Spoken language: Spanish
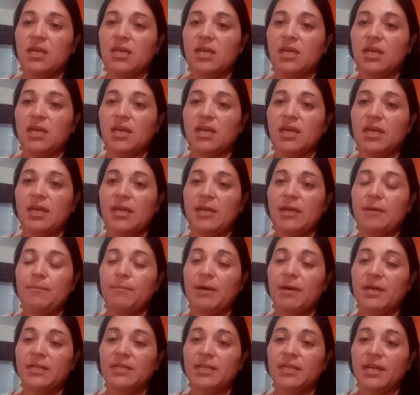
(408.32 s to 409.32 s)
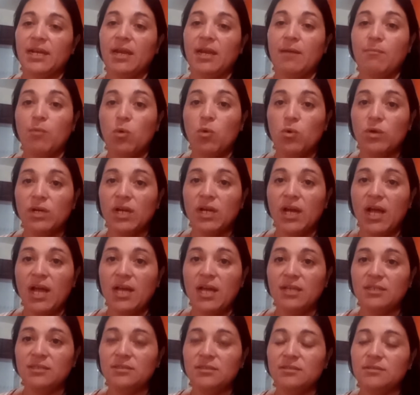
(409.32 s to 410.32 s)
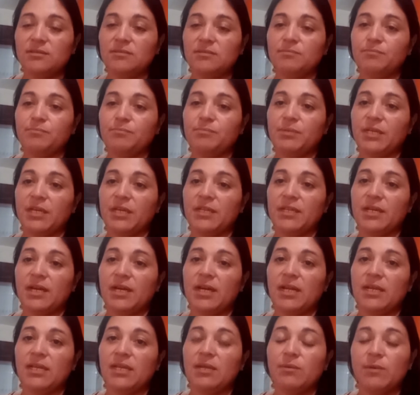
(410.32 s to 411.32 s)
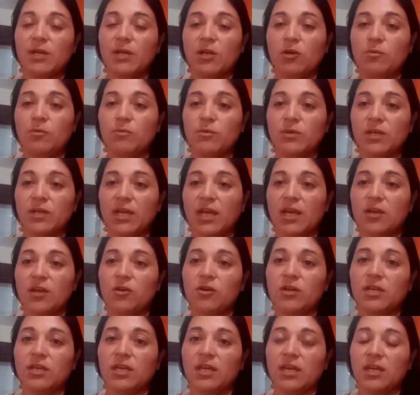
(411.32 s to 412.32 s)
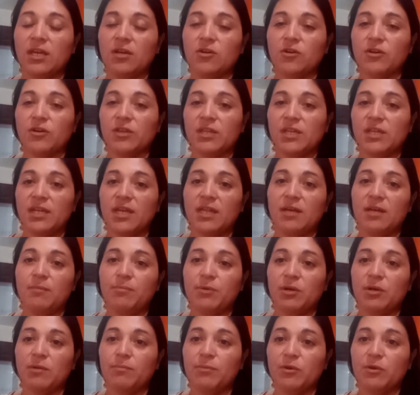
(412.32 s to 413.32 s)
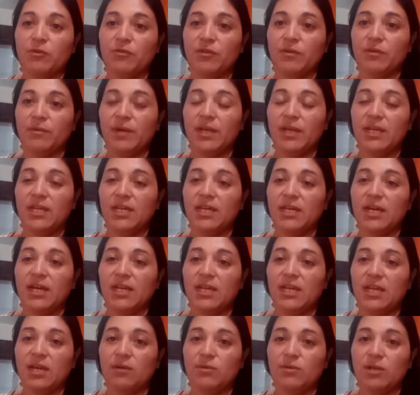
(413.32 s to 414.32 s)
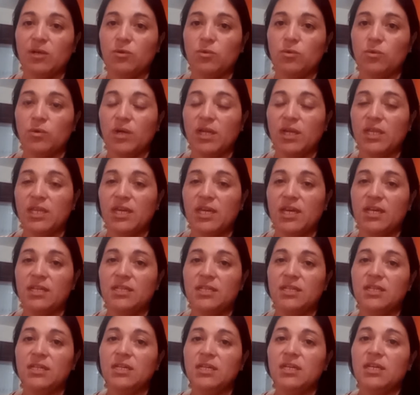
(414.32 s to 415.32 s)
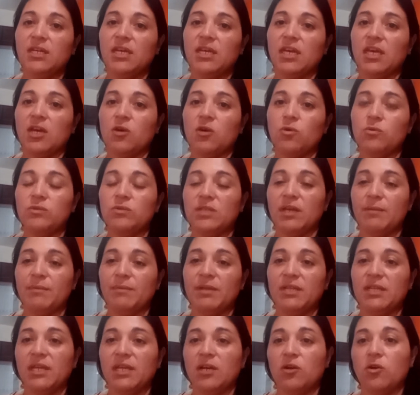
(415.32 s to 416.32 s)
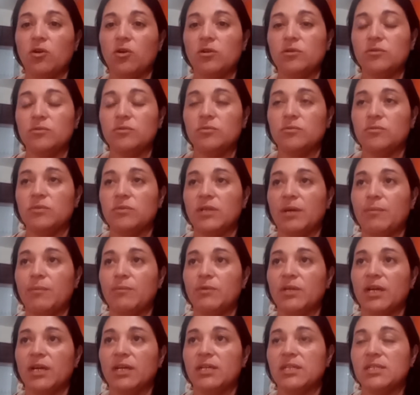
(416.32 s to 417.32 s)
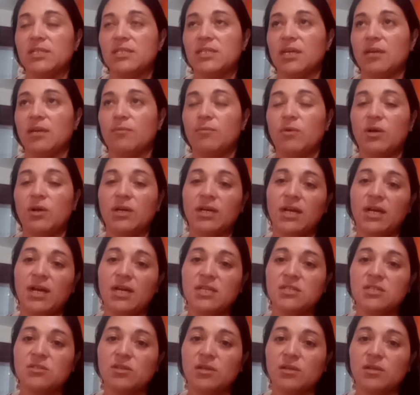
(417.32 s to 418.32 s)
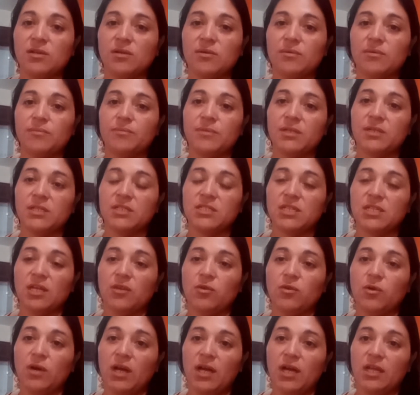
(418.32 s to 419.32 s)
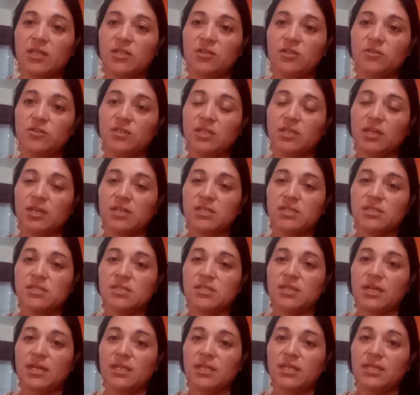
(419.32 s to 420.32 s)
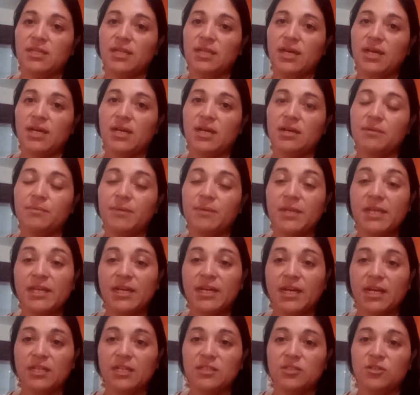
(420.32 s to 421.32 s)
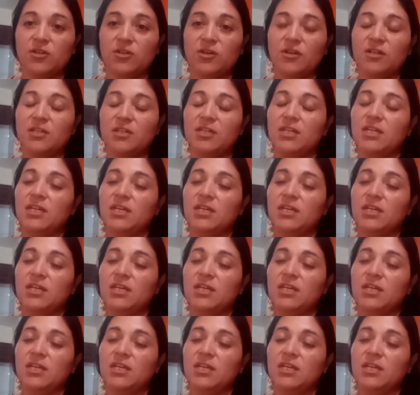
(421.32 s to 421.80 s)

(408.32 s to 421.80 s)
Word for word: Eh, va a estar la murga, Piedra Libre Los Murgueros, que es coordinada por el profe Bénica y Laura Ludueña, eh, juntamente con una murga que se armó acá hace eh, ya dos años, que es Caritas Brincando.